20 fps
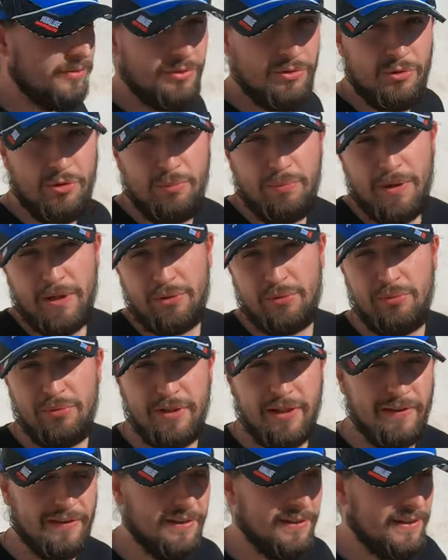de partout
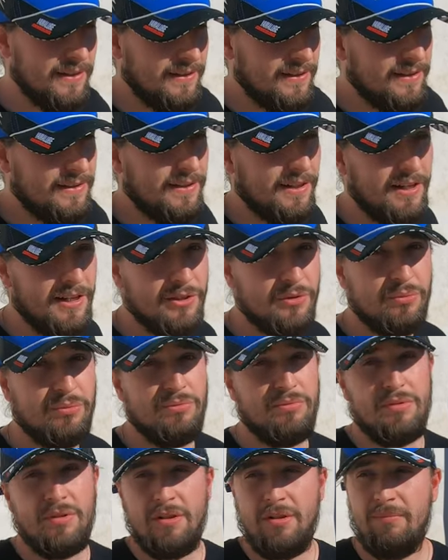il y a des, traces
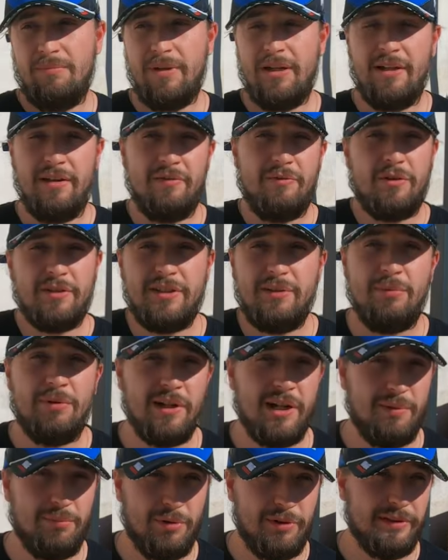où ben, forcément
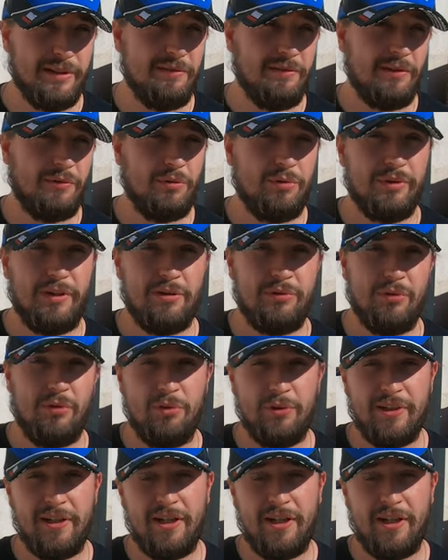la botte elle va frotter sur le